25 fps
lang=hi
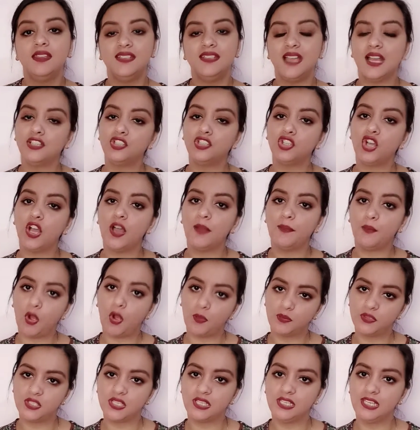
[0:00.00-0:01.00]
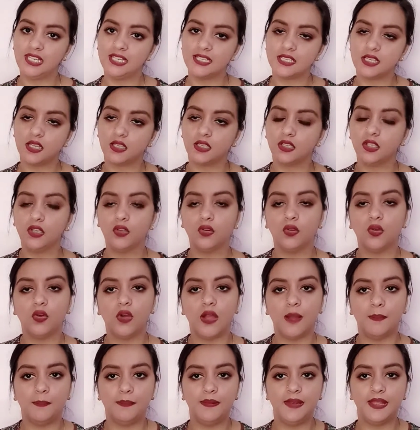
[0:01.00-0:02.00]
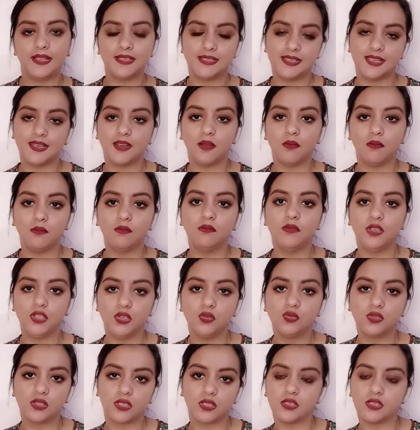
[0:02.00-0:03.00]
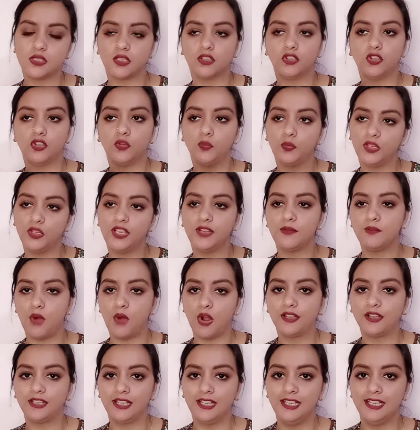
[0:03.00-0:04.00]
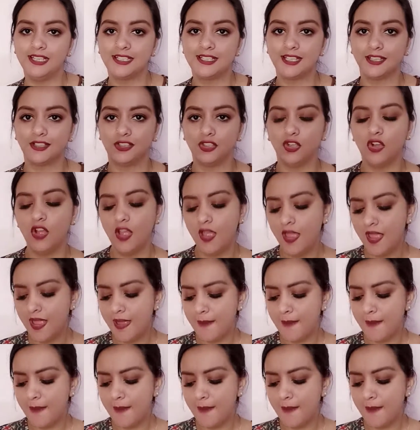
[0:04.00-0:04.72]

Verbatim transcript: या तो आप ऑप्शन ले सकते हो अपना सिरम यूज कर सकते हो पूरी एक बॉटल ले सकते हो